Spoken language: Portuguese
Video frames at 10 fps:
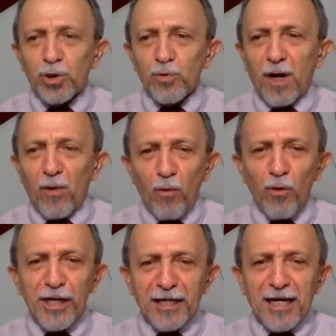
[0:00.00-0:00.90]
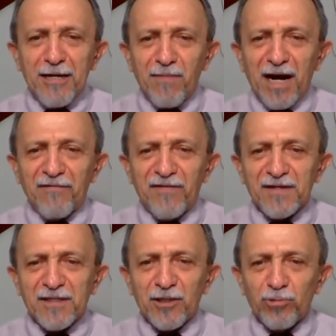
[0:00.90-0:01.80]
Sua única irmã
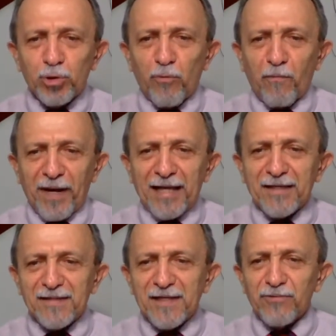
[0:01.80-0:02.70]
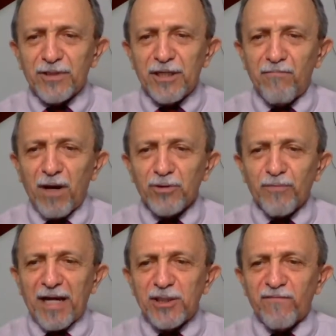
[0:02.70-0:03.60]
havia sido estuprada, seus
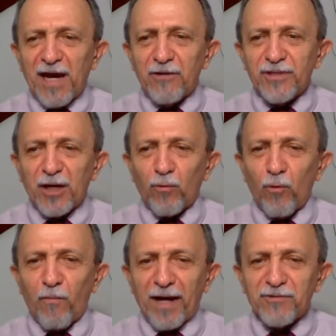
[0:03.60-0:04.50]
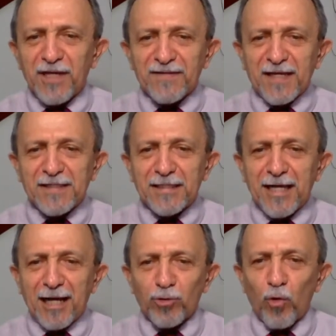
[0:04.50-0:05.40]
irmãos mais velhos eram culpados de
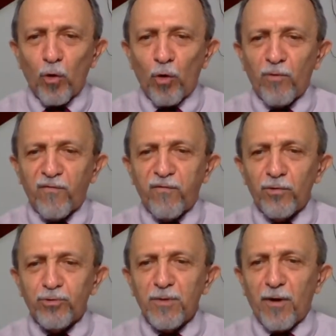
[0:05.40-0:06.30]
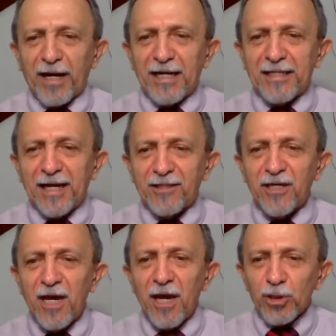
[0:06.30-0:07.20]
assassinato, roubo, furto e
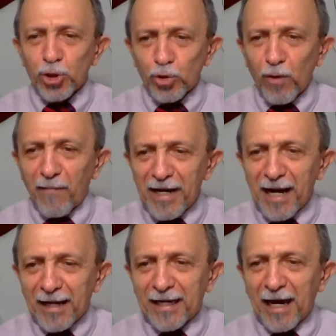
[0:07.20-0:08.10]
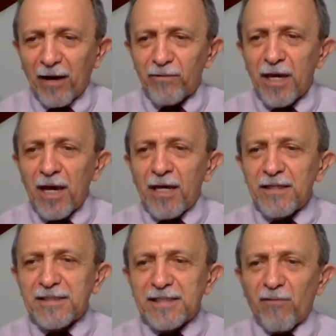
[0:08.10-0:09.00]
imoralidade. Sua mãe Raquel e,
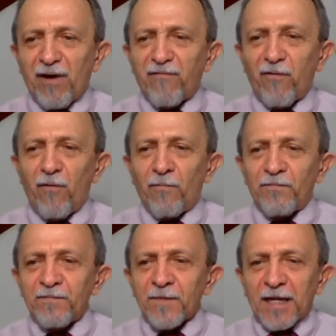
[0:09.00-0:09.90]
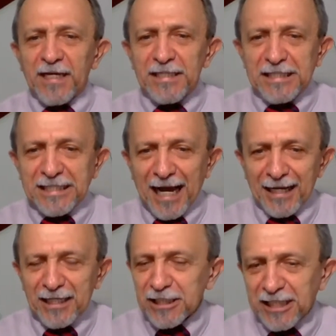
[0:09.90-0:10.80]
e seu avô
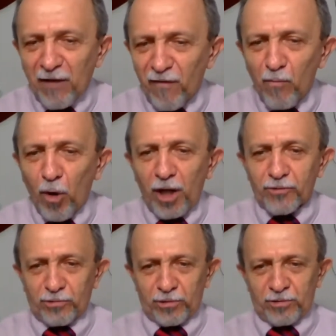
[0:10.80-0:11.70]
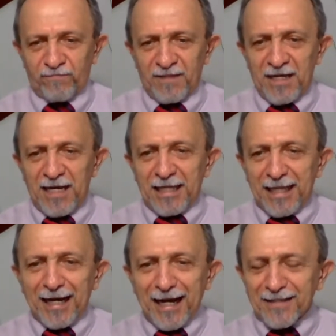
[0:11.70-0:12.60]
Isaac estavam mortos.
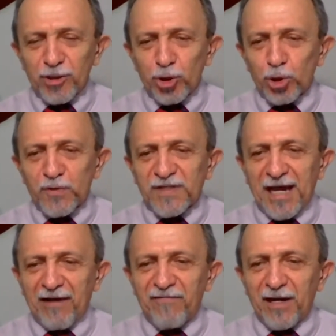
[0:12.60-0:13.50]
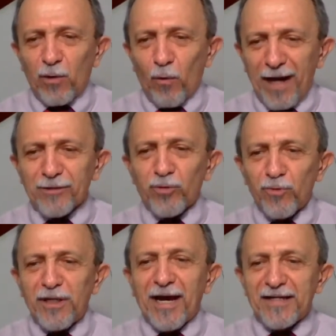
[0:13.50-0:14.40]
Na casa de José havia quatro
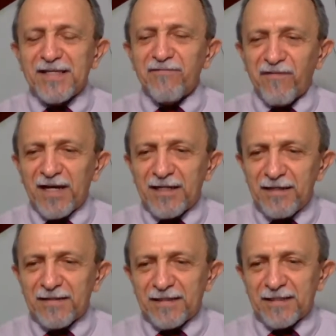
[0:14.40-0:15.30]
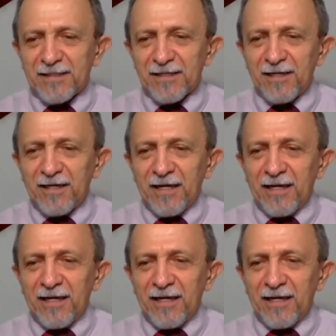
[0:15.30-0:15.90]
mulheres infelizes.